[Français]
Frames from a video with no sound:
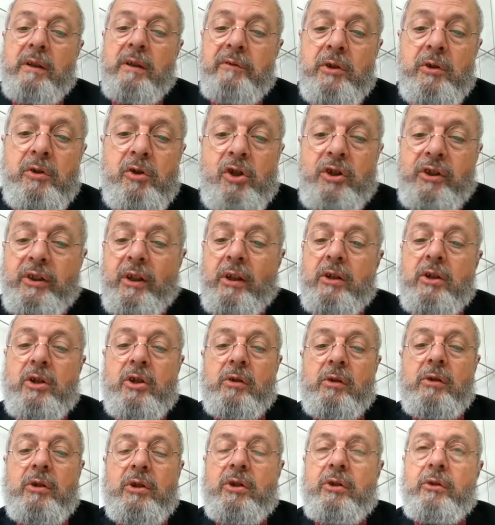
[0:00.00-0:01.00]
il avait une très
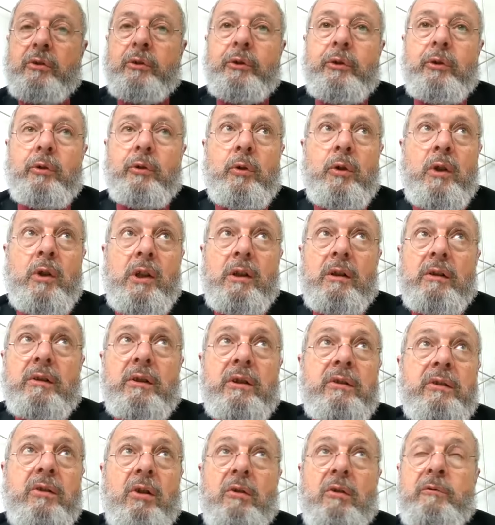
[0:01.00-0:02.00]
jolie chanson,
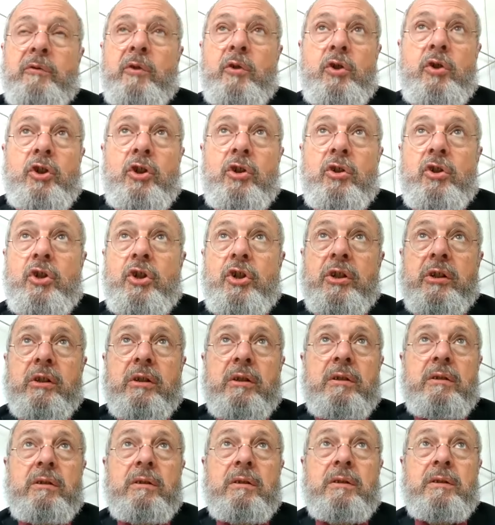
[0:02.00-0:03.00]
Les temps vont
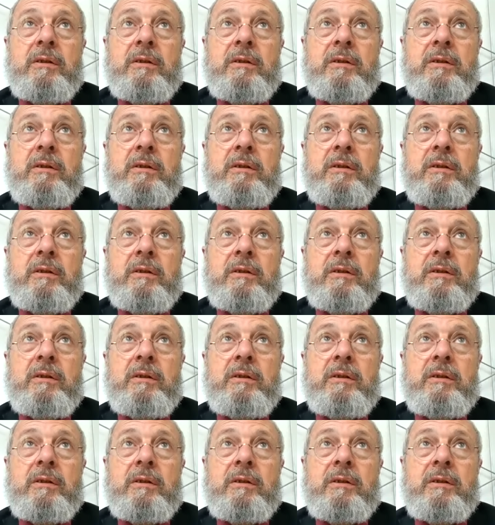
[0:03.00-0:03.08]
changer.